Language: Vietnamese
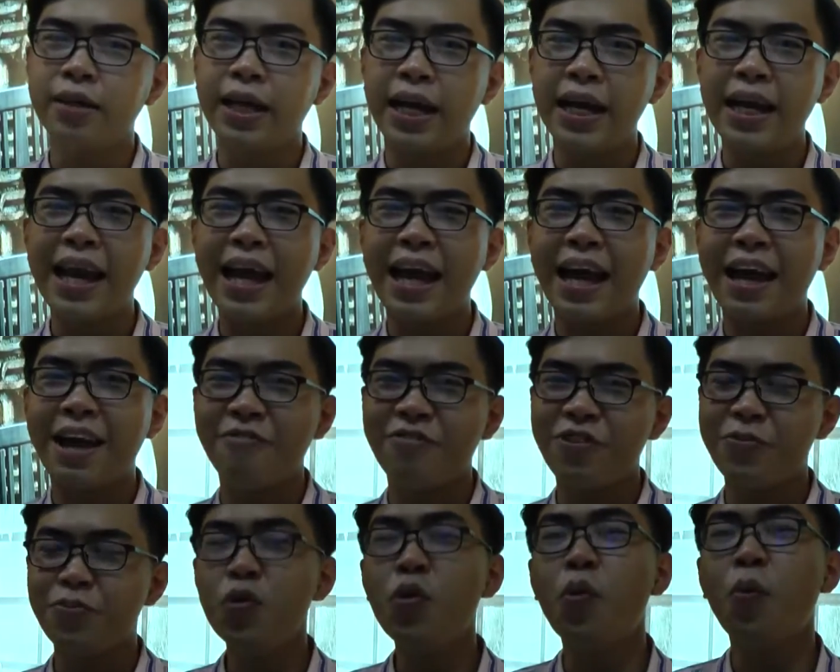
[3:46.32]
nghĩ là
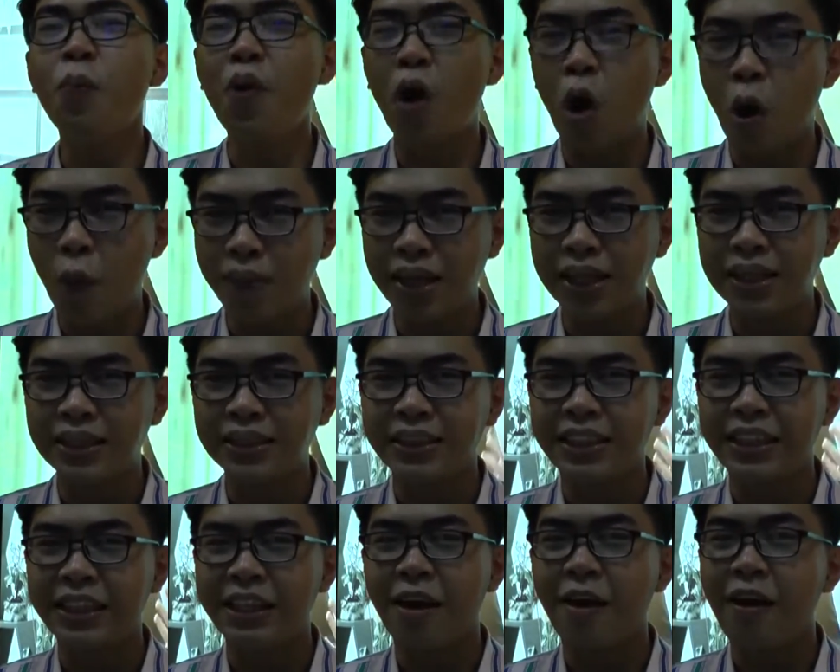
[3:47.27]
vì muốn ủng hộ mình
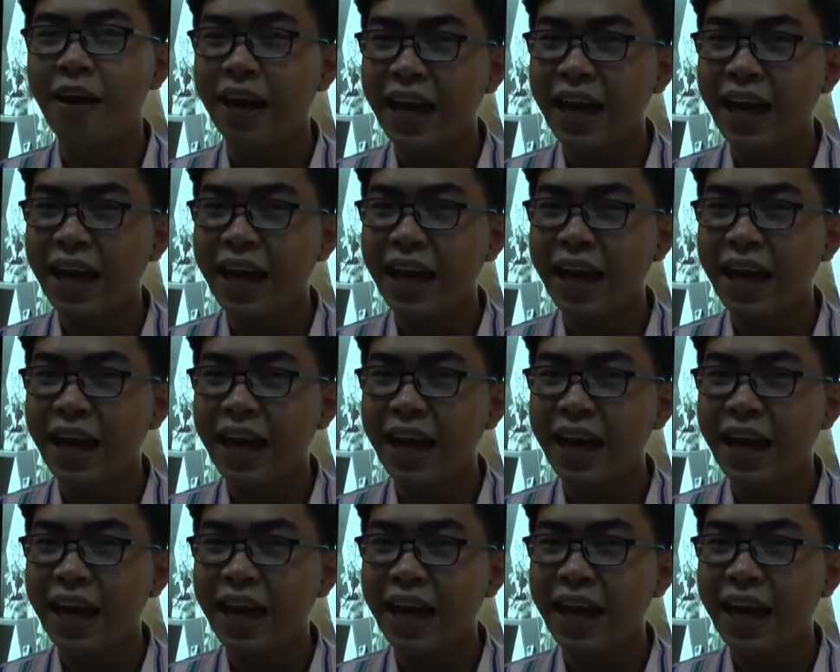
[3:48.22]
thì họ